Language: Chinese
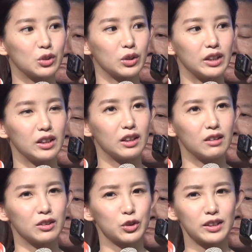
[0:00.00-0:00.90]
对，
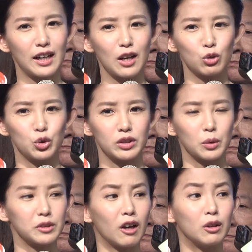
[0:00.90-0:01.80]
嗯，就是他要学的
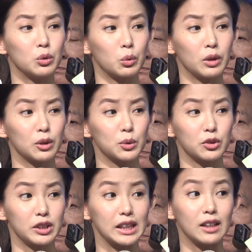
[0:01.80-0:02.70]
东西很多，要做
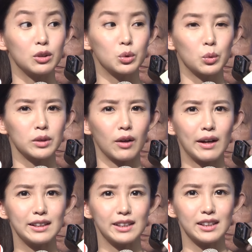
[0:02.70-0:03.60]
的事情很多，然后
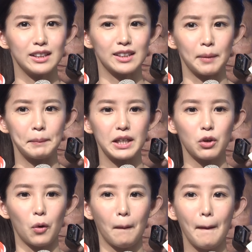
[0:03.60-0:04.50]
他心理层
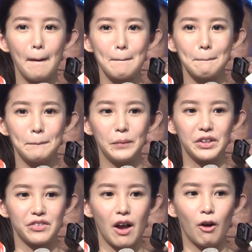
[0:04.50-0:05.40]
面又
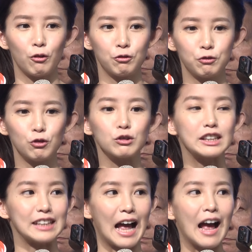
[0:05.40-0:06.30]
比较复
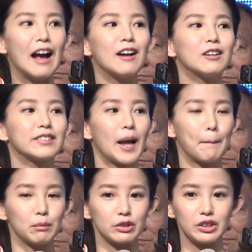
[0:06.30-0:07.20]
杂，他
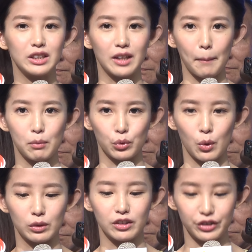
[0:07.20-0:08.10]
不是一个普
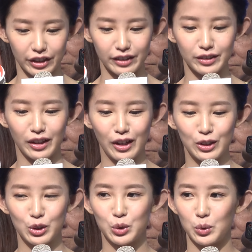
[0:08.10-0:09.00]
通的人，
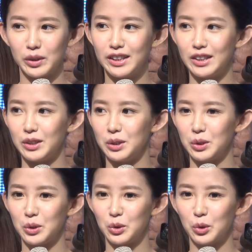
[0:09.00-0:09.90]
所以
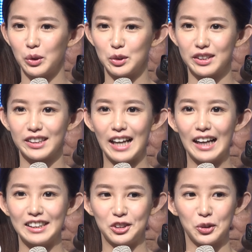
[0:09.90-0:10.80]
对于这个
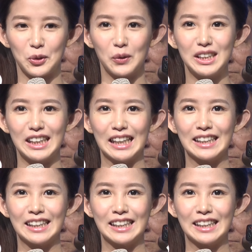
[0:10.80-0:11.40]
压力就有一点